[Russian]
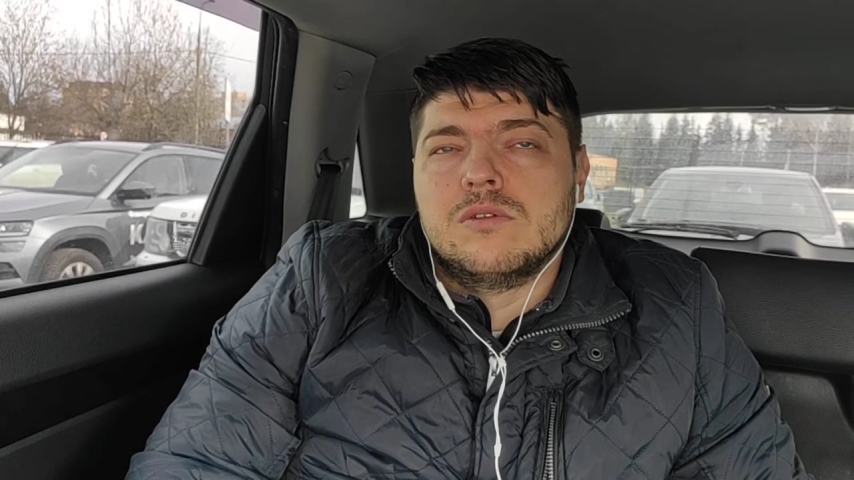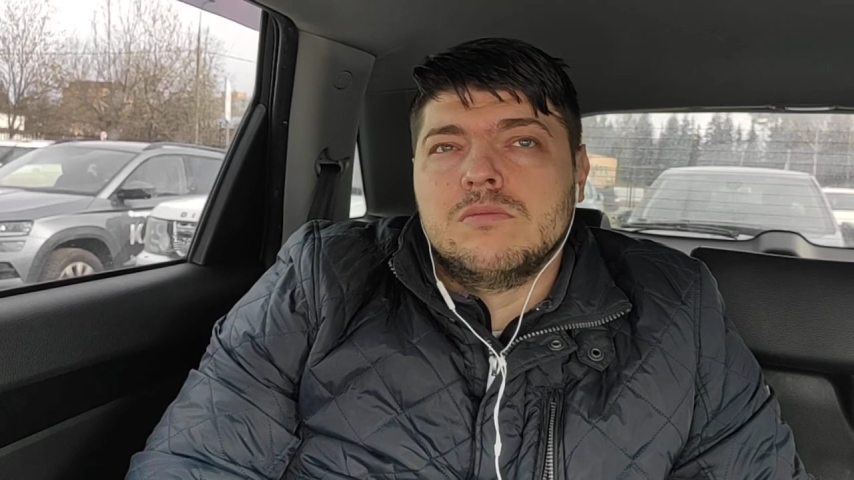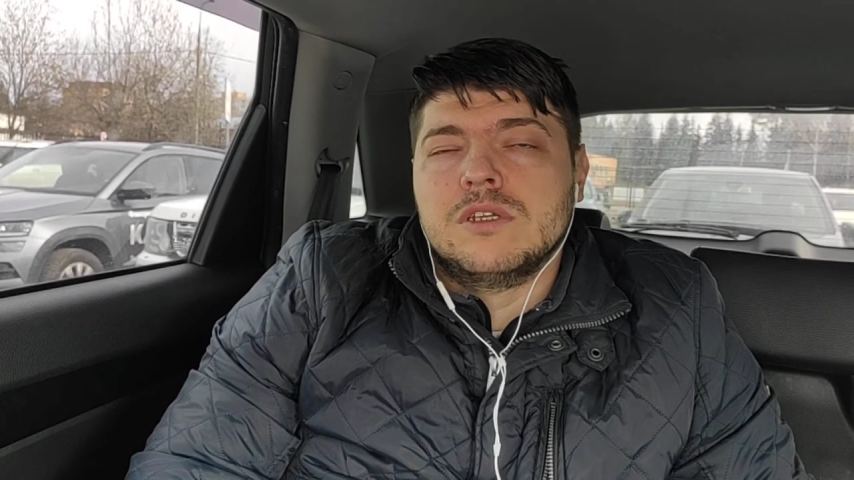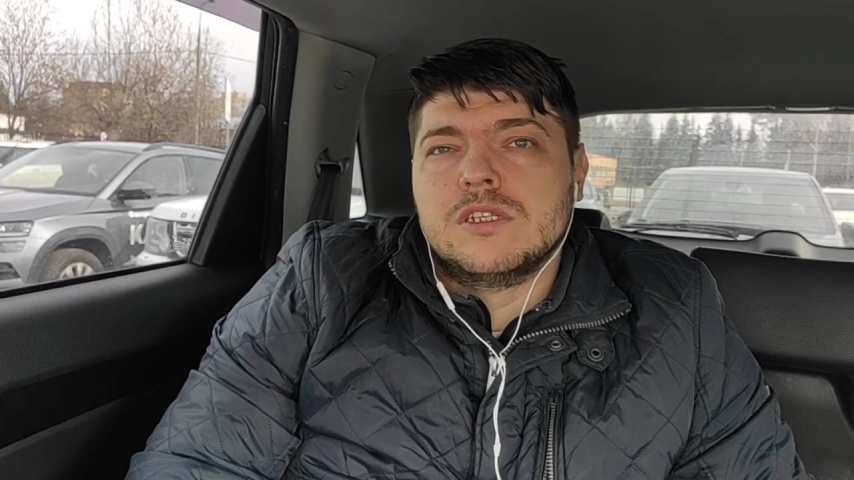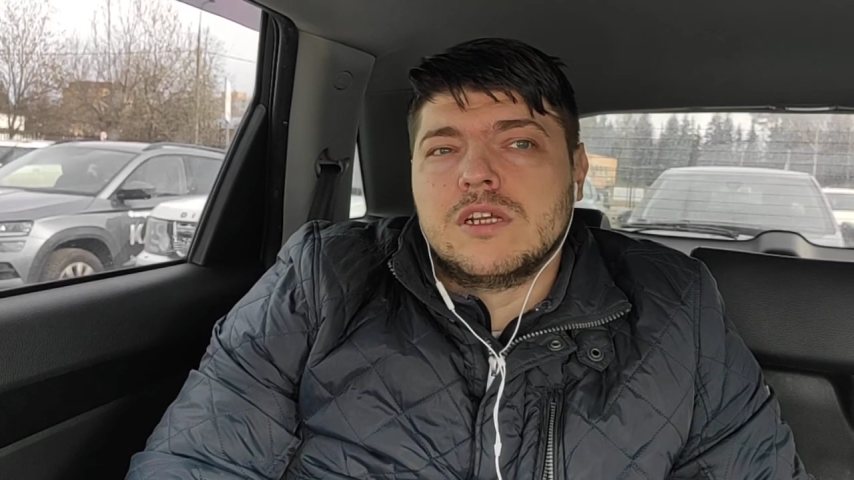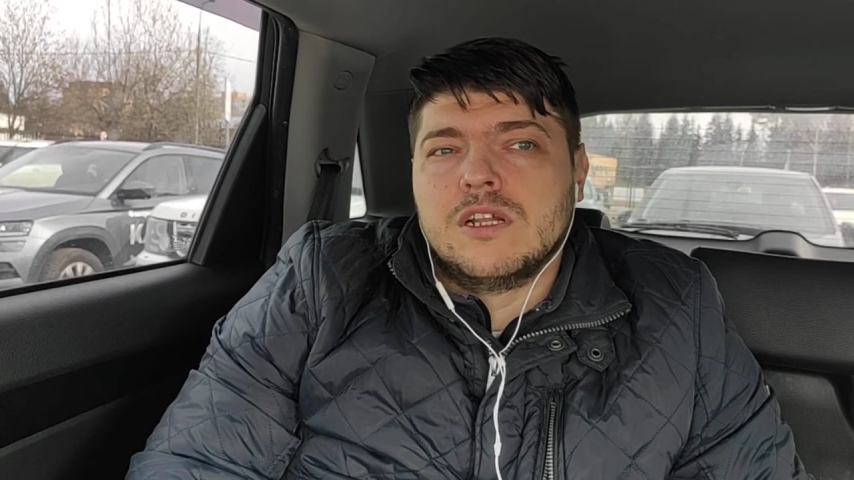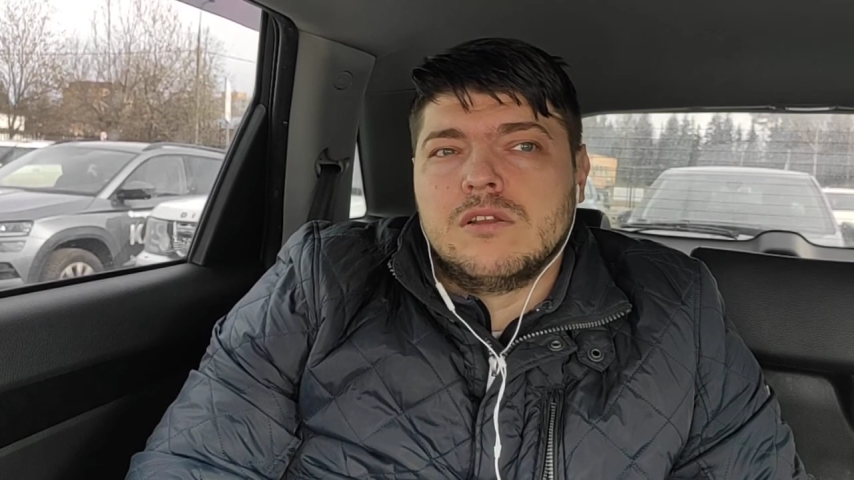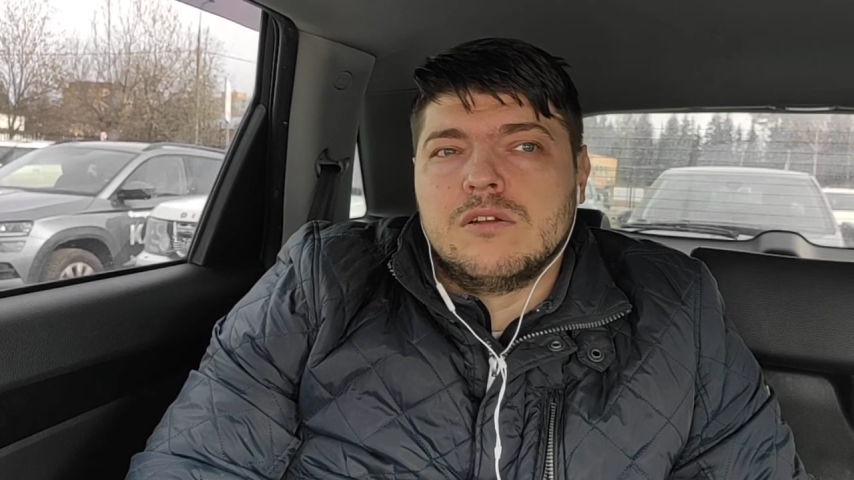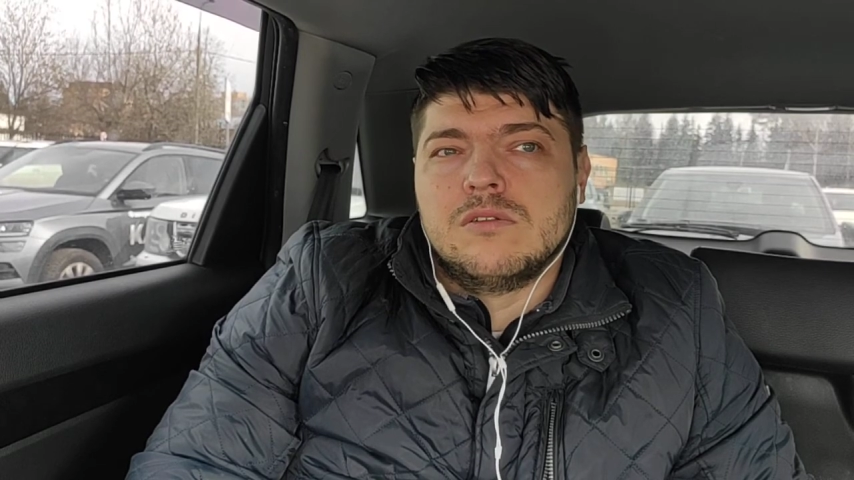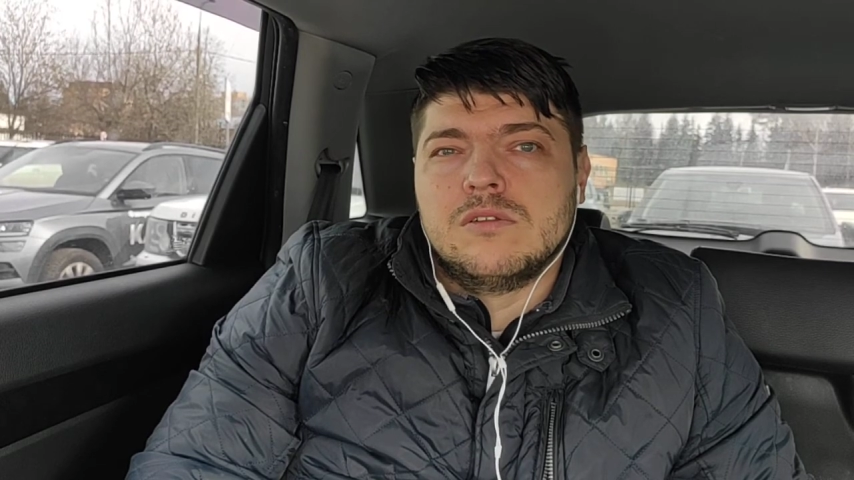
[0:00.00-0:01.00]
то место,
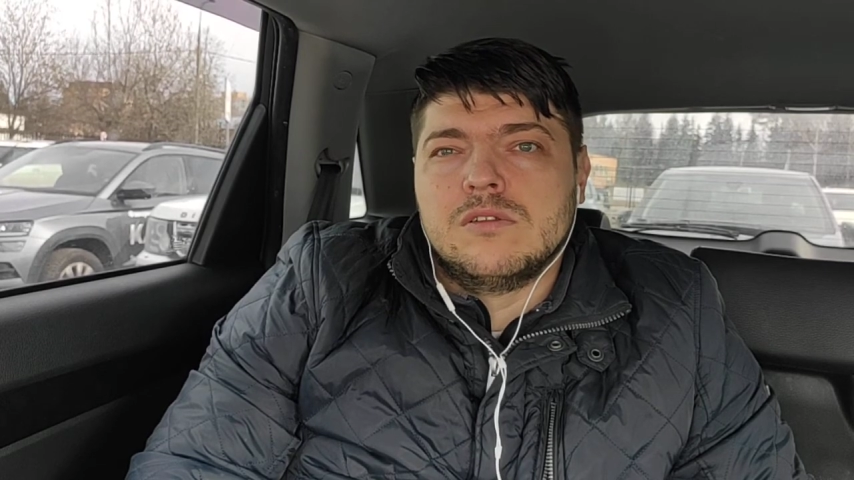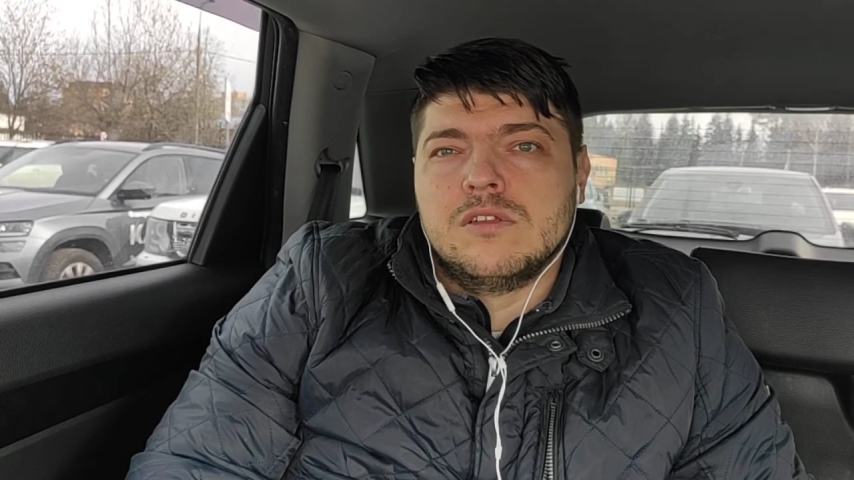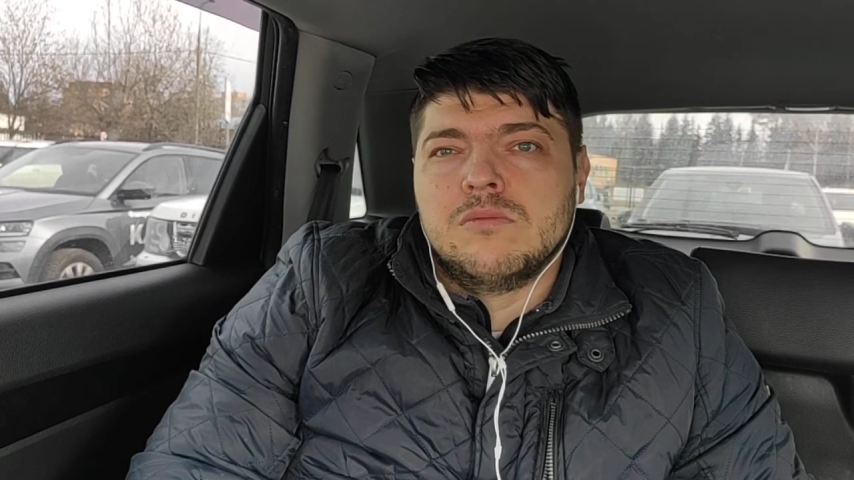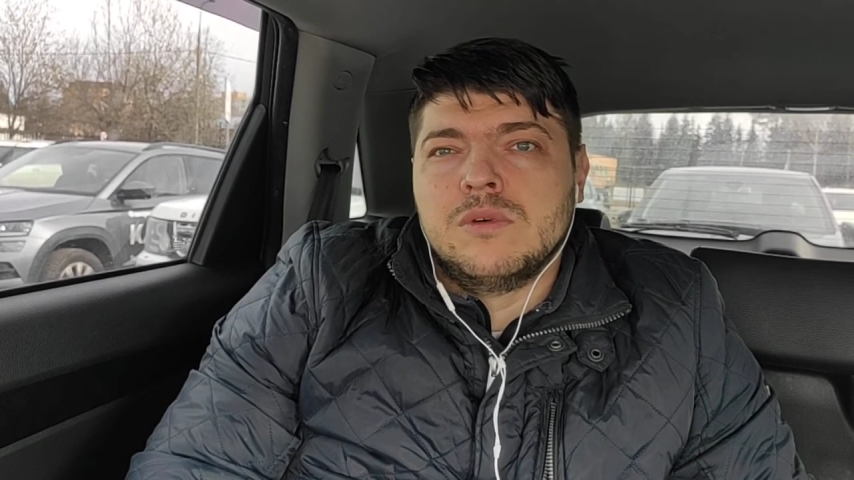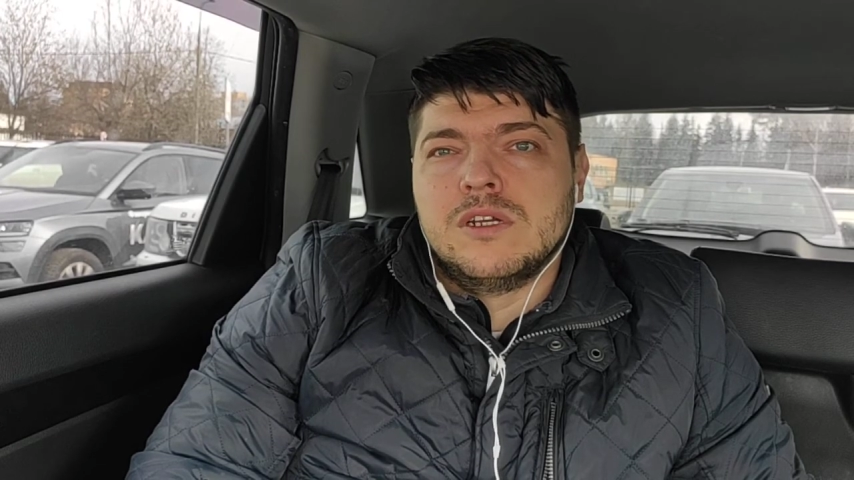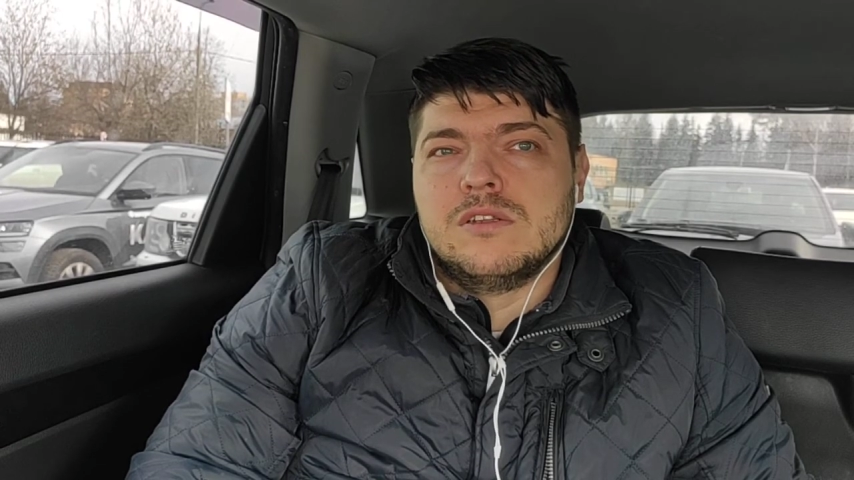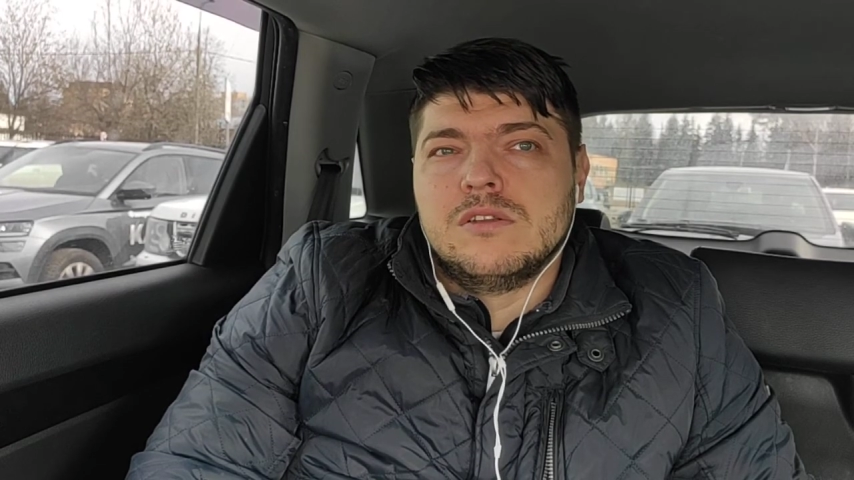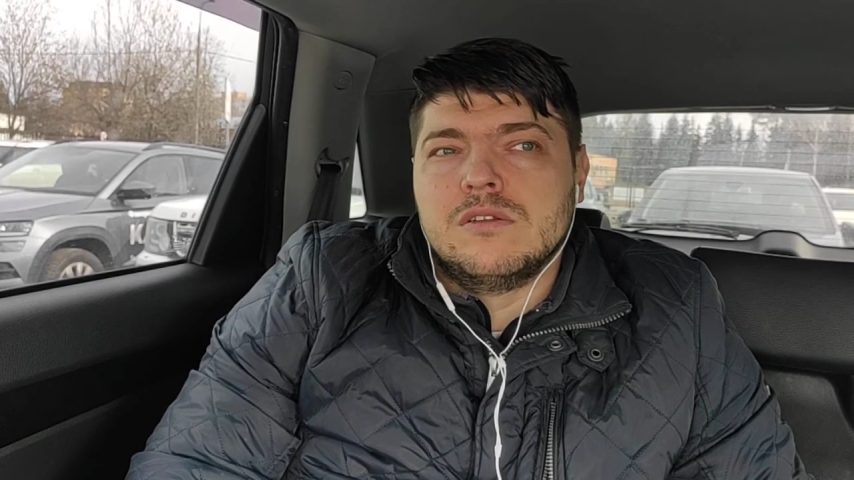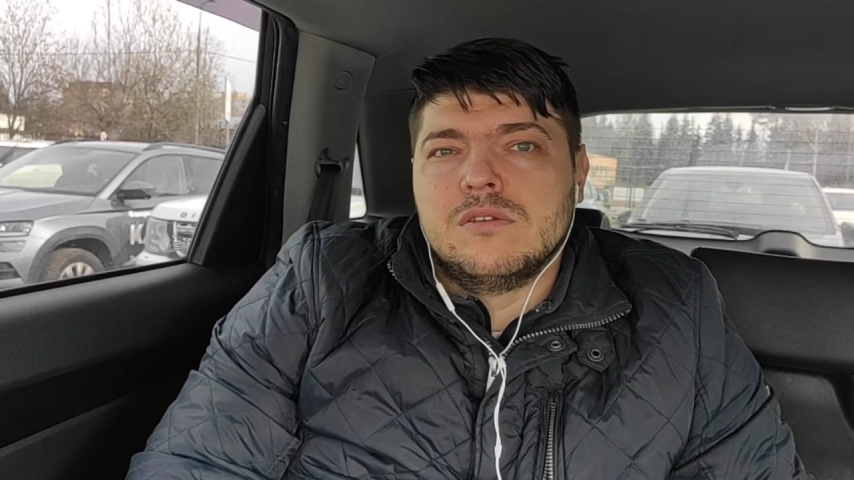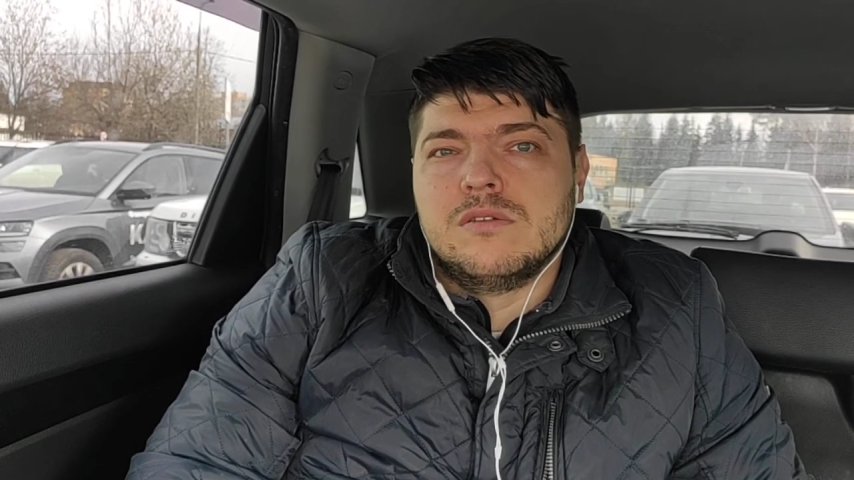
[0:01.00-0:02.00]
которое он занимает
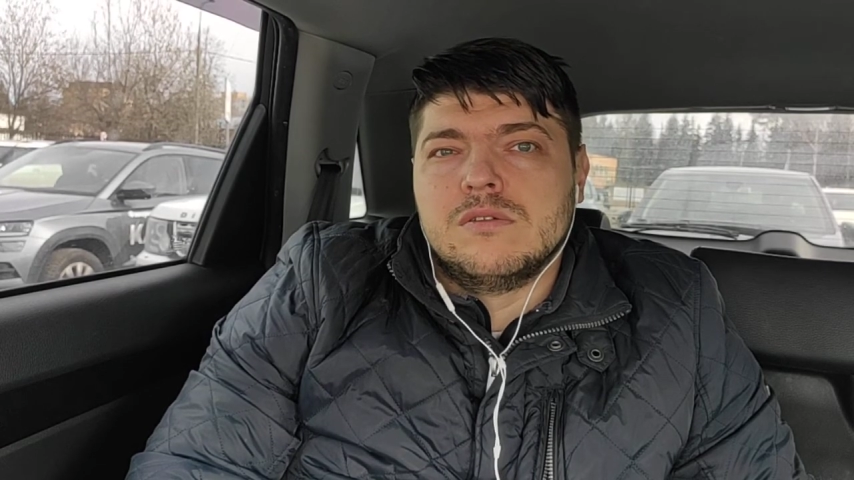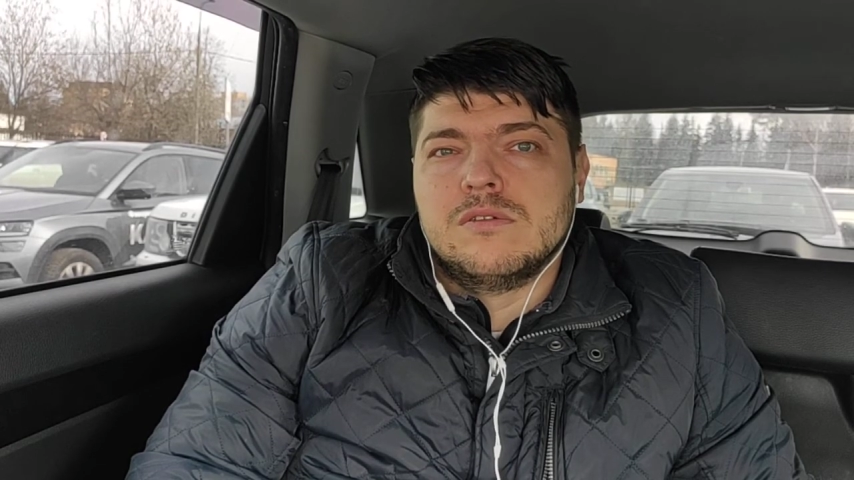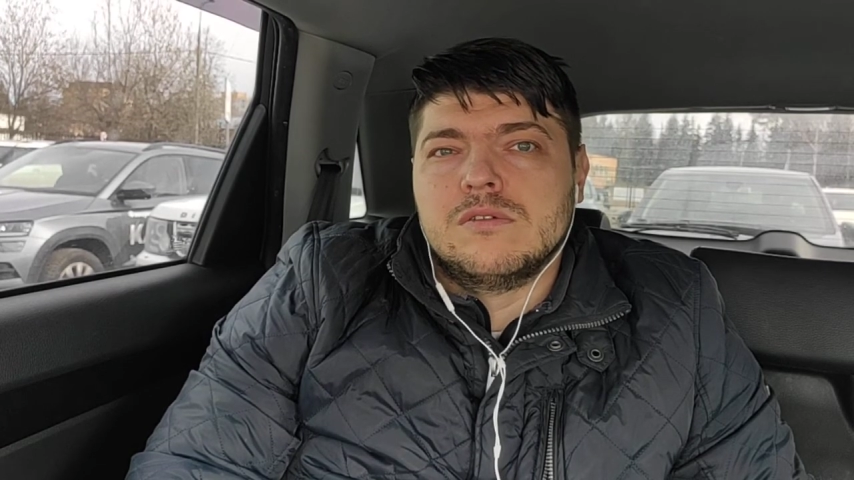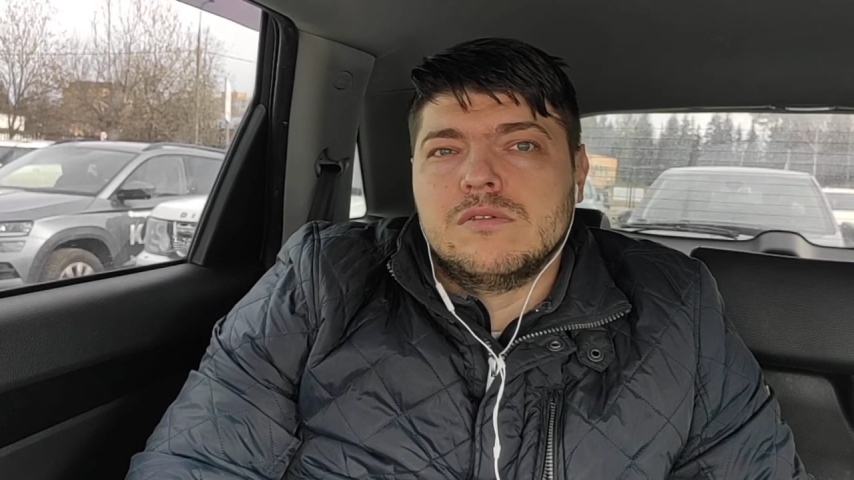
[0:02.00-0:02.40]
э,